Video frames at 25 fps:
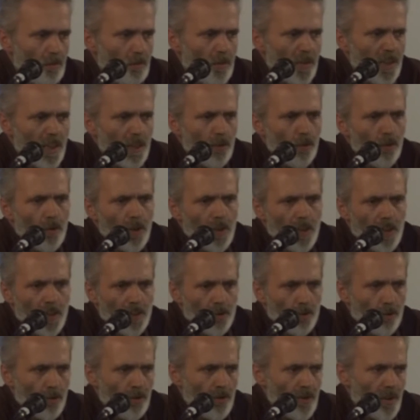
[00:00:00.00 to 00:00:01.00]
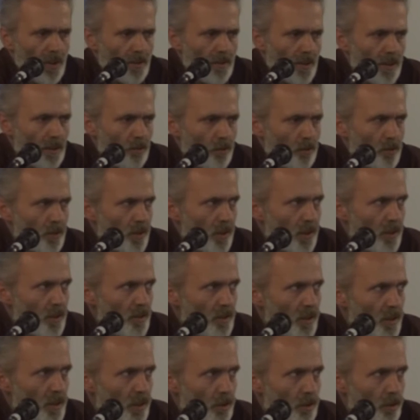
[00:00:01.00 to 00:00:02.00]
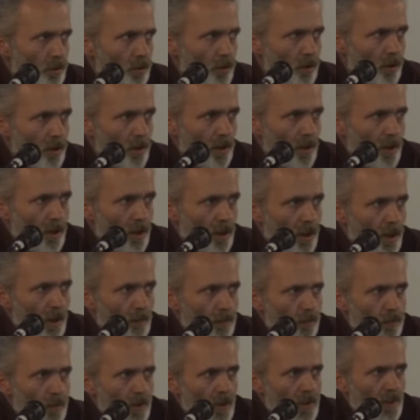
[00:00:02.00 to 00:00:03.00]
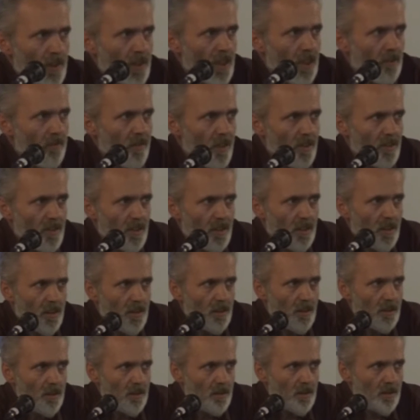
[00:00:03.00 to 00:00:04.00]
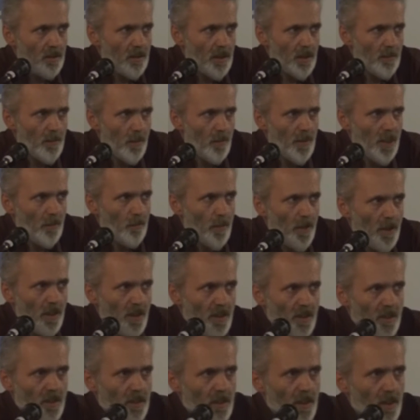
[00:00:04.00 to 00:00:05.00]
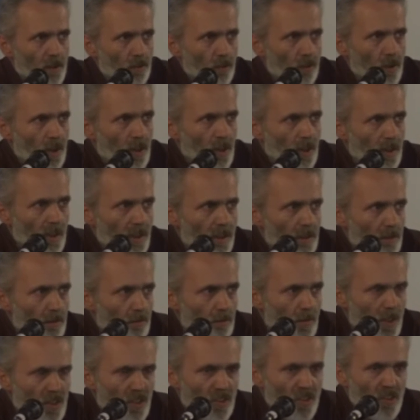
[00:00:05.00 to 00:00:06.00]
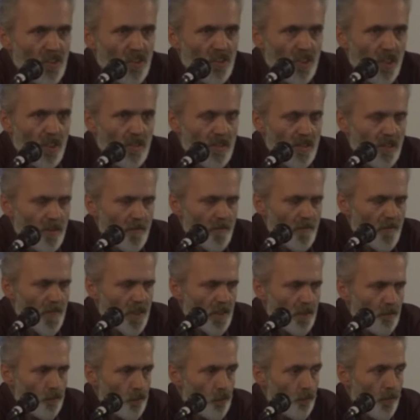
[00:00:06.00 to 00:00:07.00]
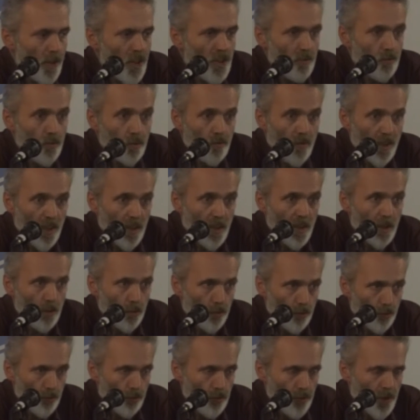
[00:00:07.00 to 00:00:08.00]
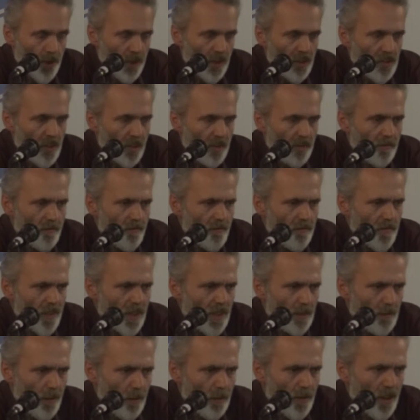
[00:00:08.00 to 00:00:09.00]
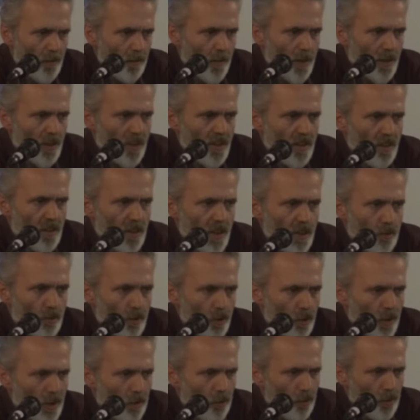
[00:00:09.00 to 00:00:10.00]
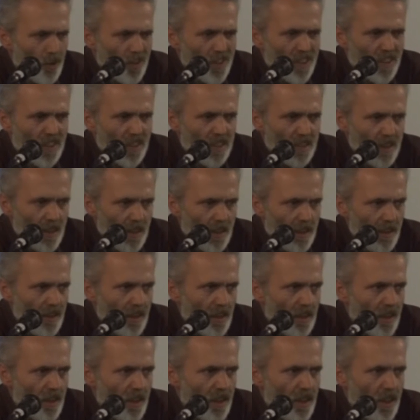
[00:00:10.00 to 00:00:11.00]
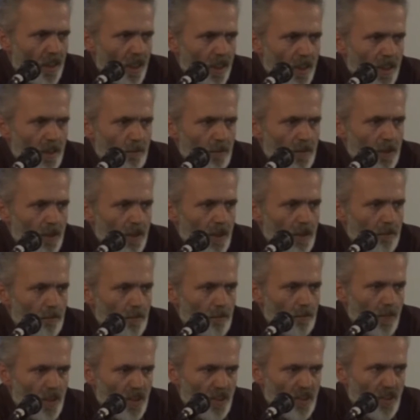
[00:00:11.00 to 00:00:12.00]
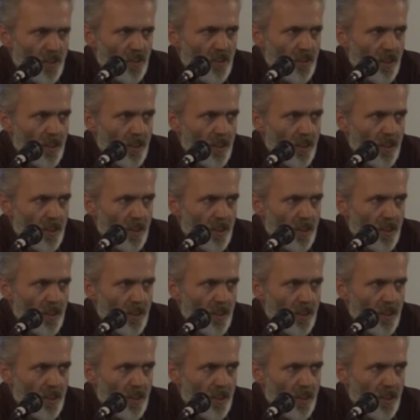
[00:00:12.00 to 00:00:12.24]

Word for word: Bir tek o eleştiriyor zaten. Onun haricinde şey yok. Abdullah Devlevi Hazretleri'nin İmam Rabbani Hazretleri'nden sonra gelen 5. şahıs bu başbu veriler 33'te geçen İmam Rabbani Hazretleri'nden sonra onun yerine kaim diyelim 5.